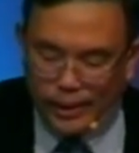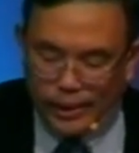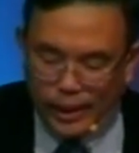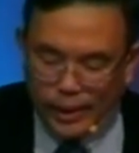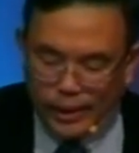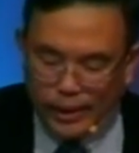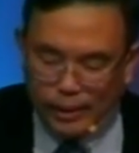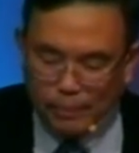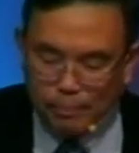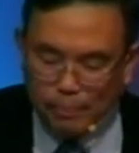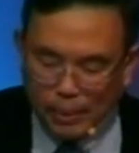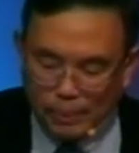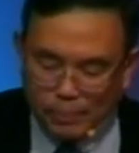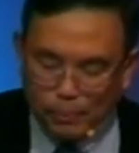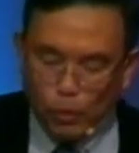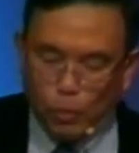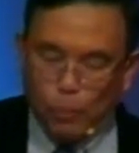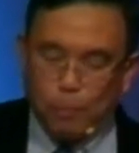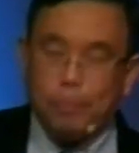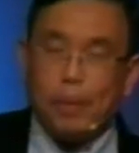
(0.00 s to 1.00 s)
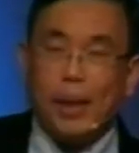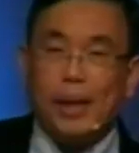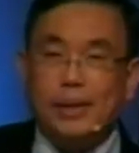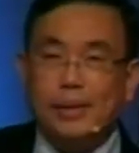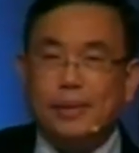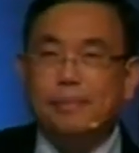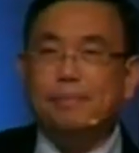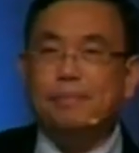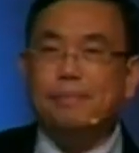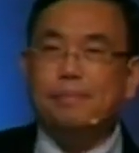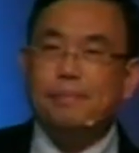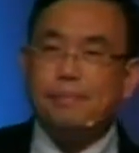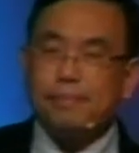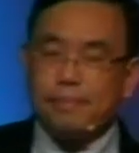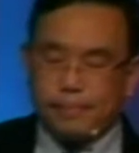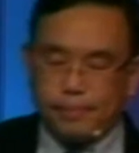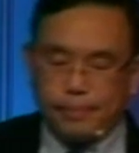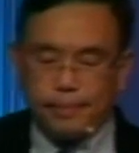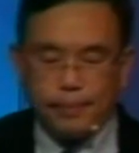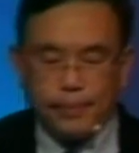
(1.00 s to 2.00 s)
Matius 13 ayat yang
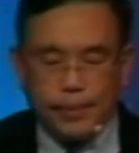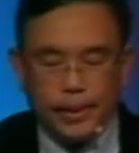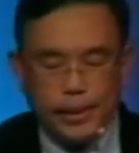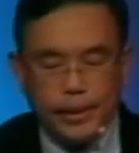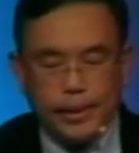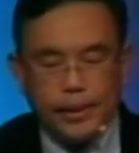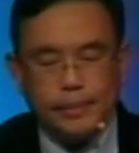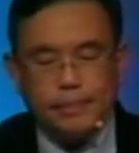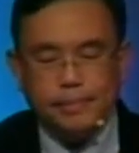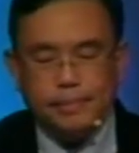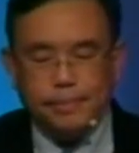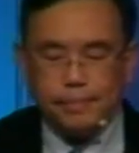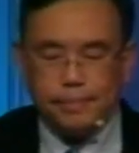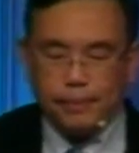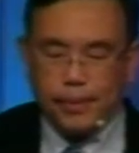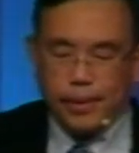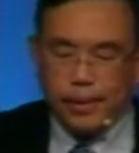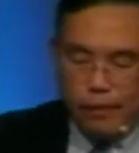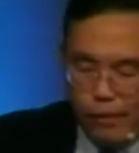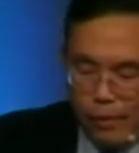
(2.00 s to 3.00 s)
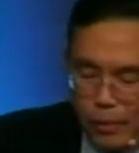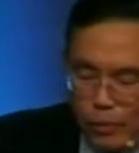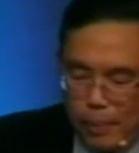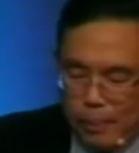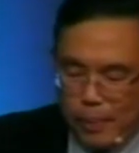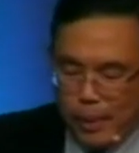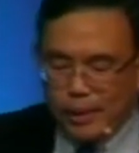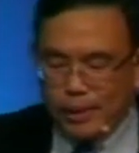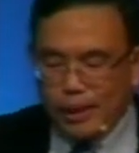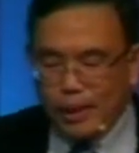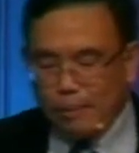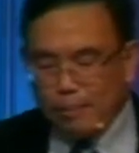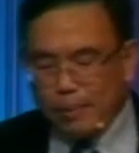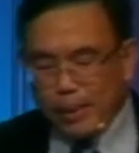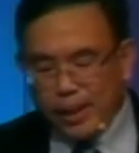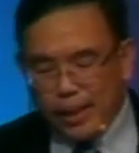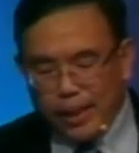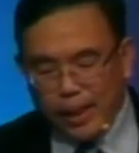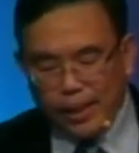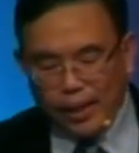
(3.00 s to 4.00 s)
ke-44. Firman Tuhan berkata
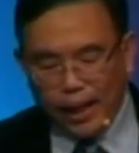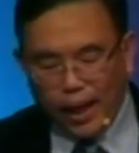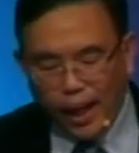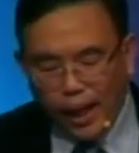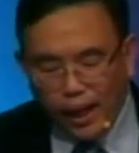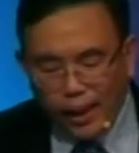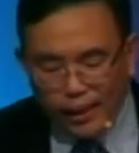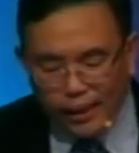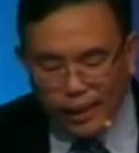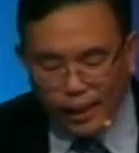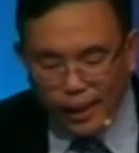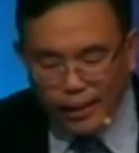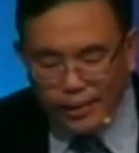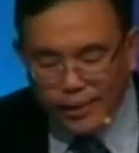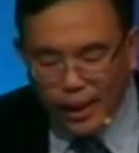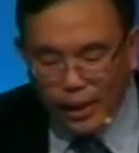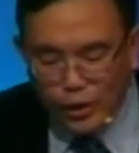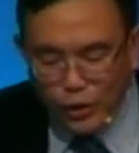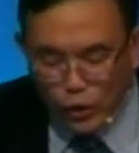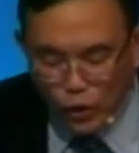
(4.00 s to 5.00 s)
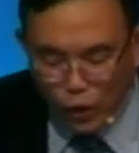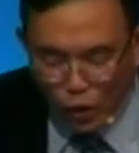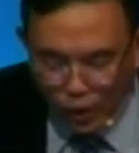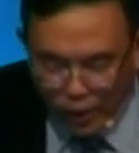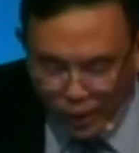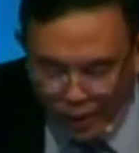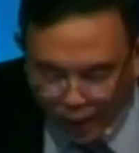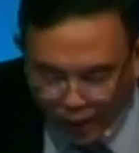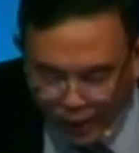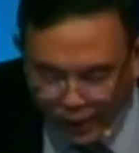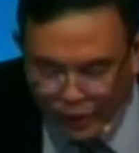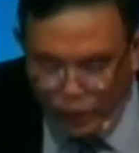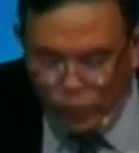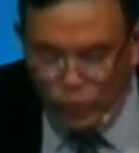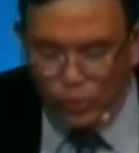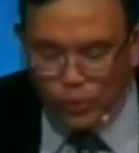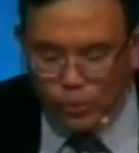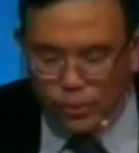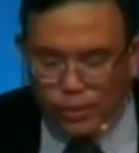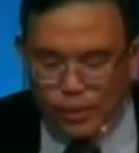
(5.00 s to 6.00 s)
demikian, hal kerajaan sorga
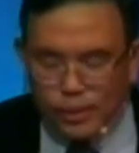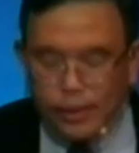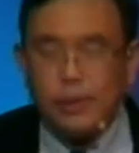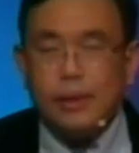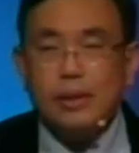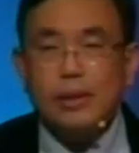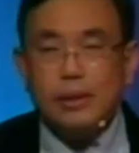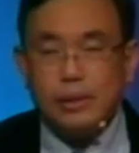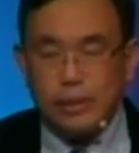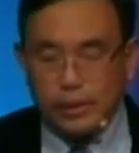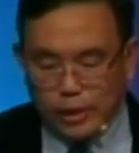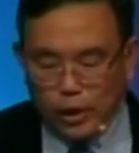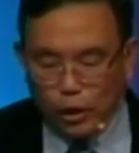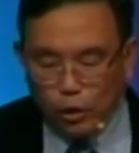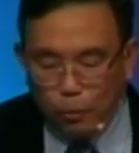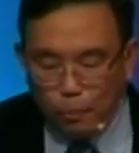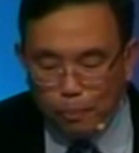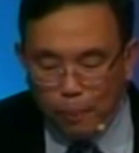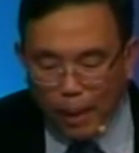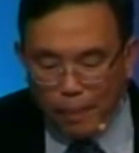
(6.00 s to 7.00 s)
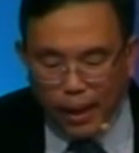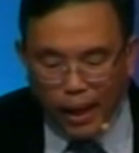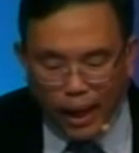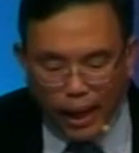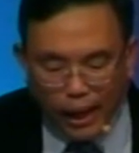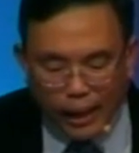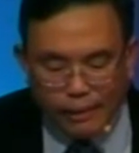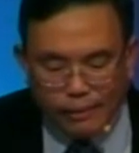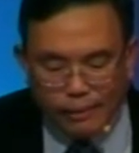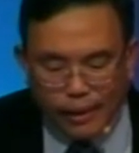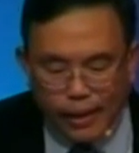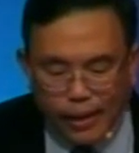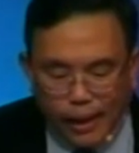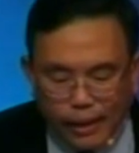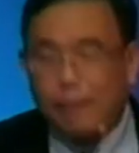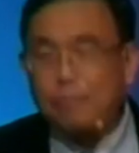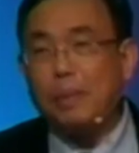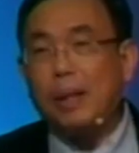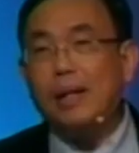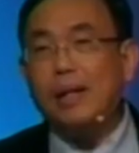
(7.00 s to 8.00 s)
itu seumpama
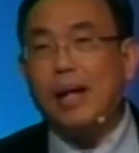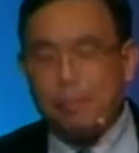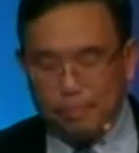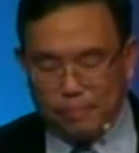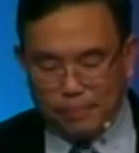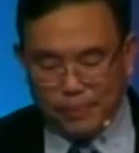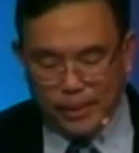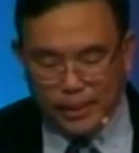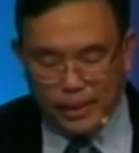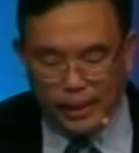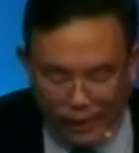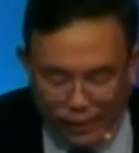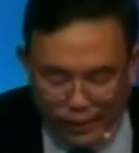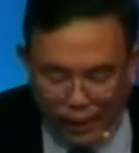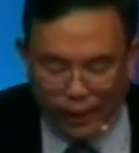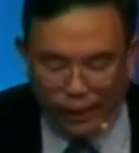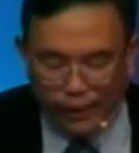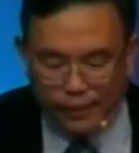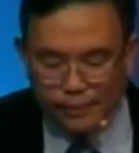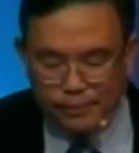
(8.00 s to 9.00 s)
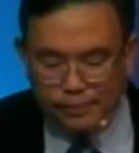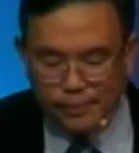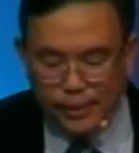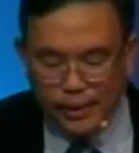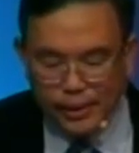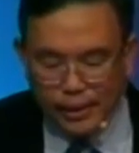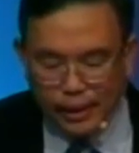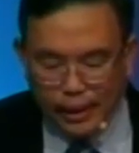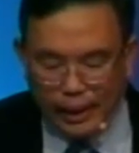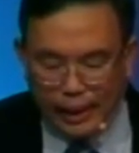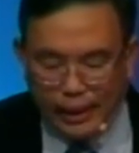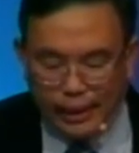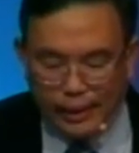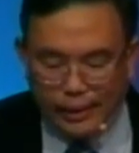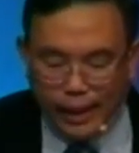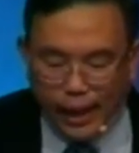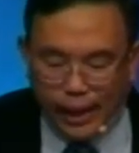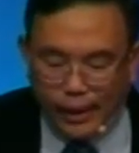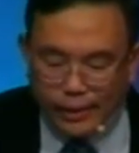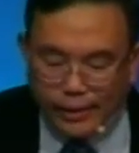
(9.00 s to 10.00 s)
harta yang terpendam di ladang,
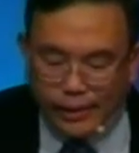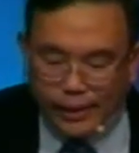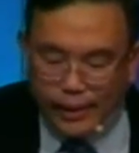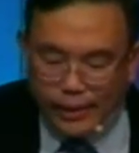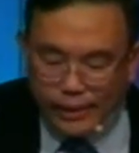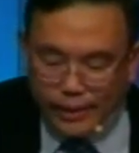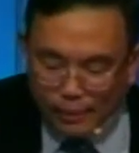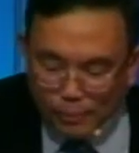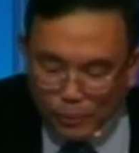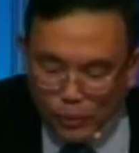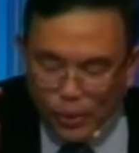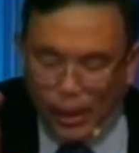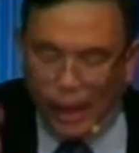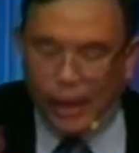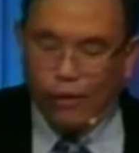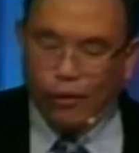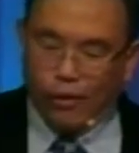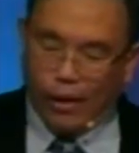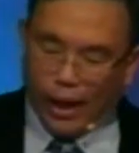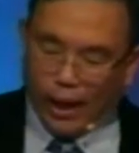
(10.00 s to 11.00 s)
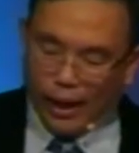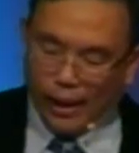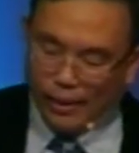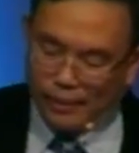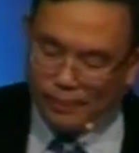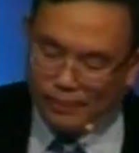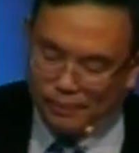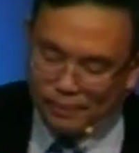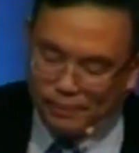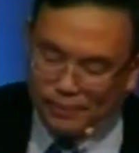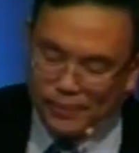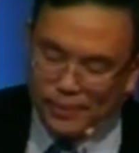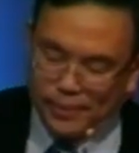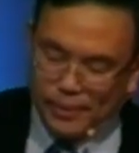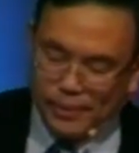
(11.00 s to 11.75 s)
yang ditemukan orang,